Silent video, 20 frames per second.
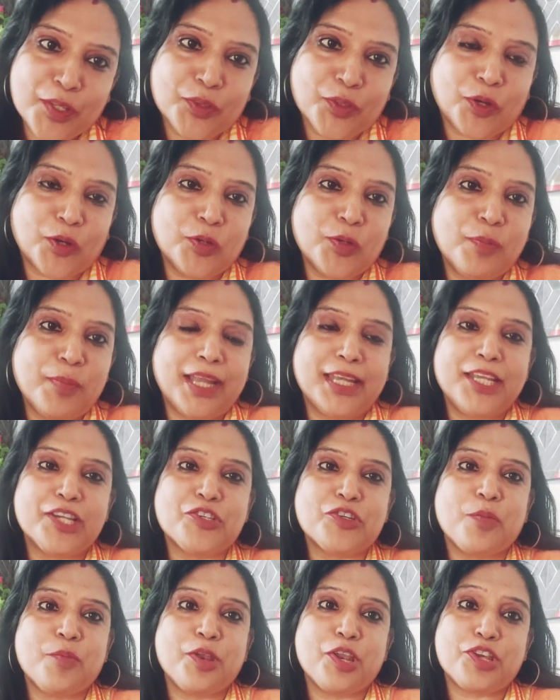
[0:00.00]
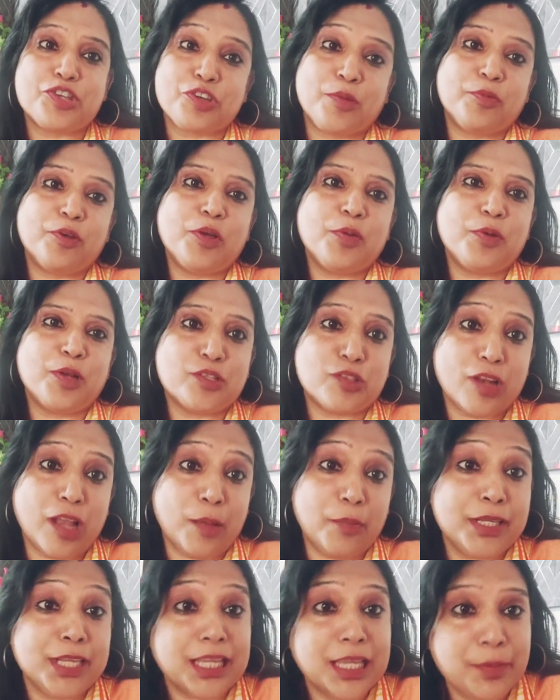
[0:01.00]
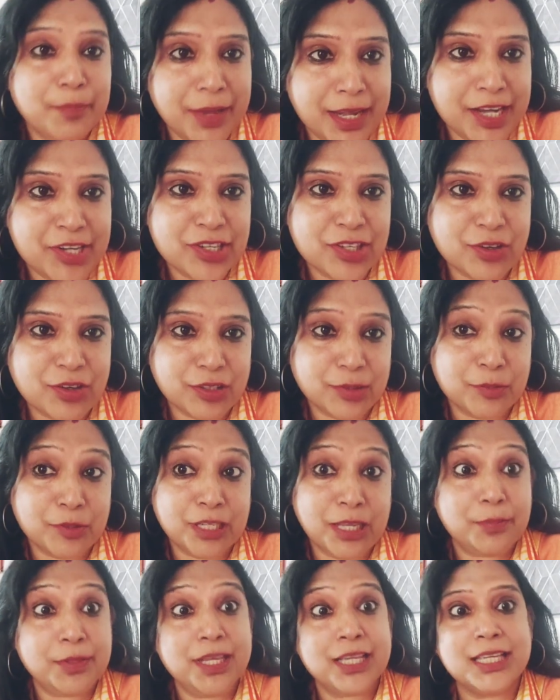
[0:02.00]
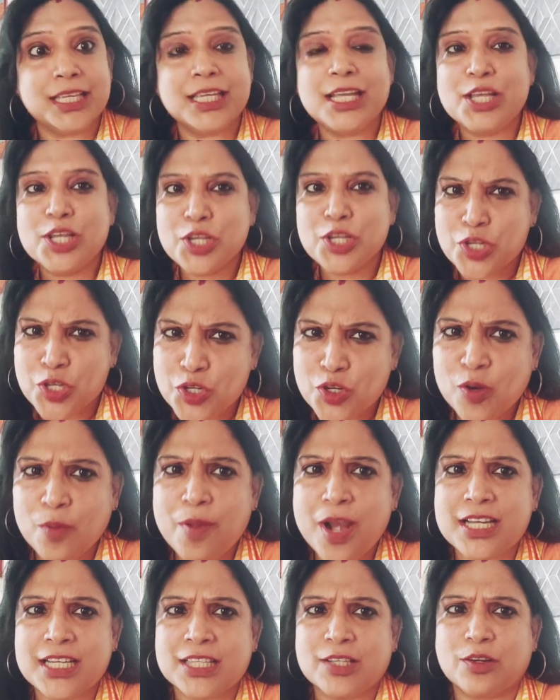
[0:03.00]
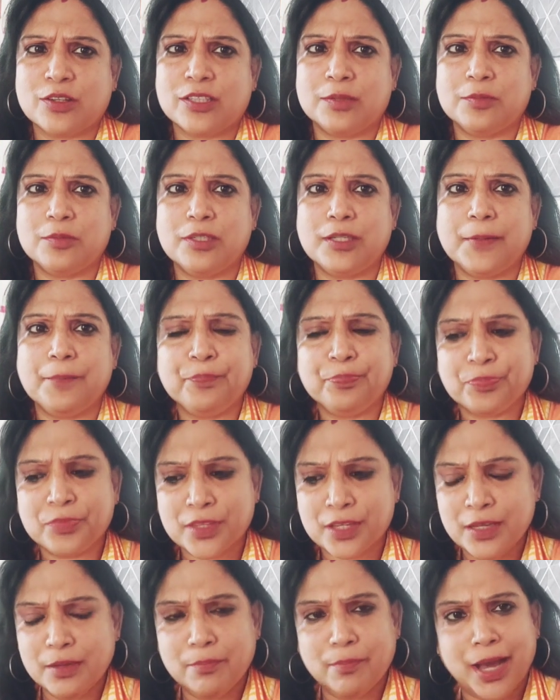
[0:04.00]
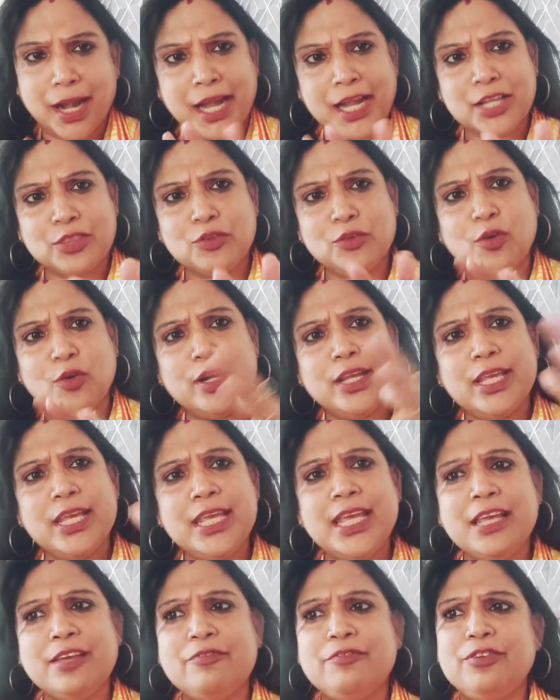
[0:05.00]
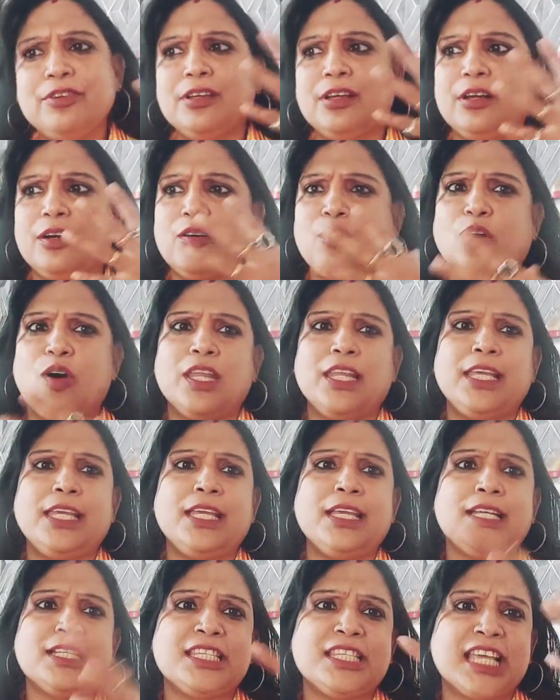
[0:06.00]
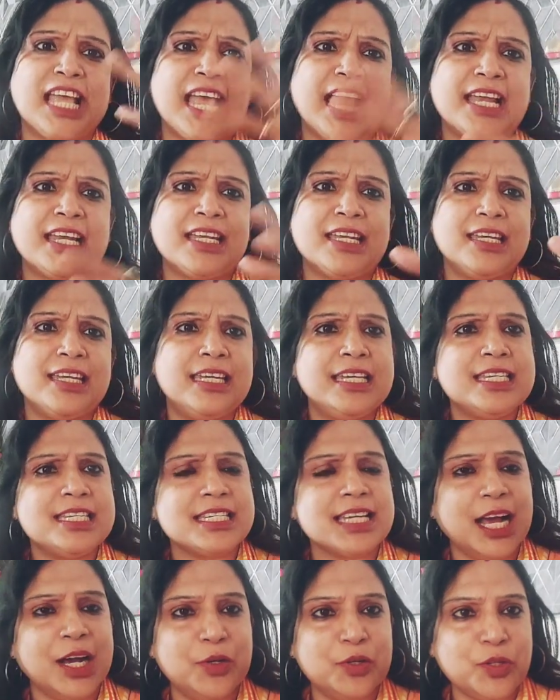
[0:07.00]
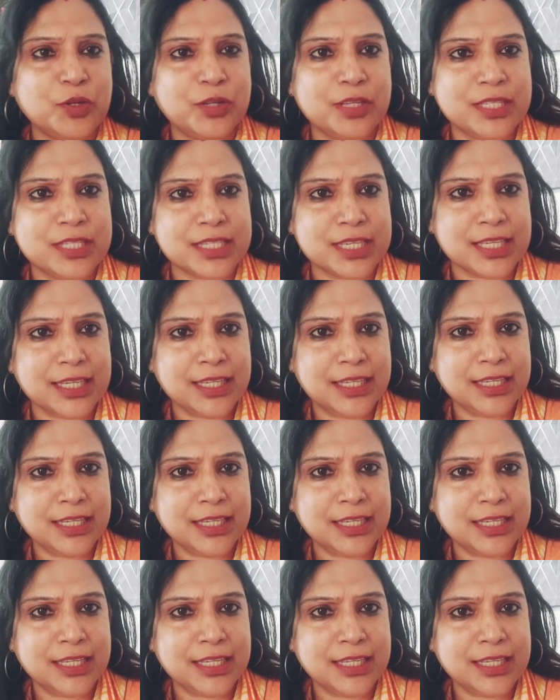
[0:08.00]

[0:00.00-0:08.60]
তখন ম্যান্ডি সৌমেনের সময়ও বলেছিল আমি নাকি ম্যান্ডির সাথে কথা বলি আমি নাকি সৌমেনের সাথে কথা বলি মার্কেটে তো অনেক কলিং চ্যাট লিস্ট আউট হয়েছে